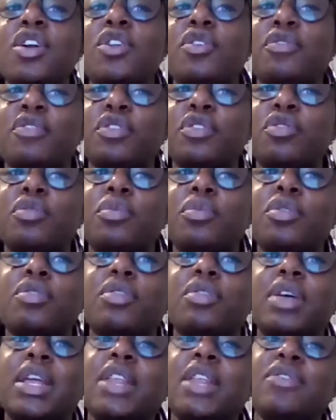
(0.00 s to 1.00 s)

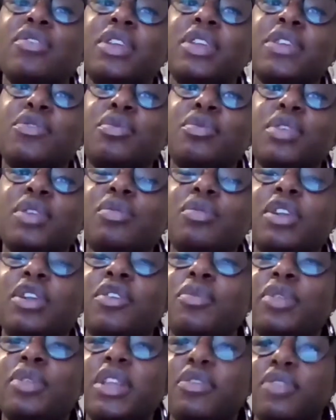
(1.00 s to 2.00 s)
l'environnement et les violations des droits
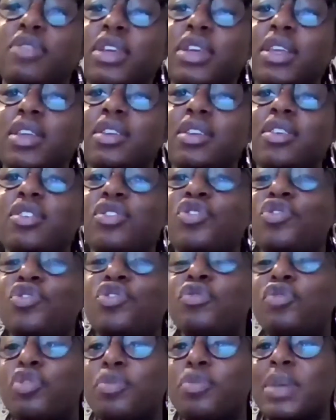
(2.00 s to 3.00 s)
de l'homme en Afrique.
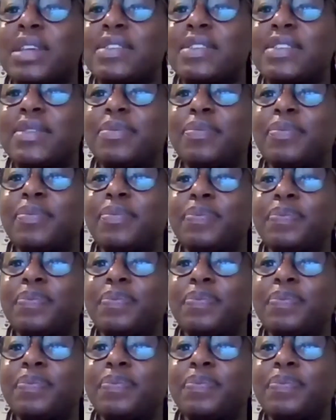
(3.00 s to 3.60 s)
Je vous remercie.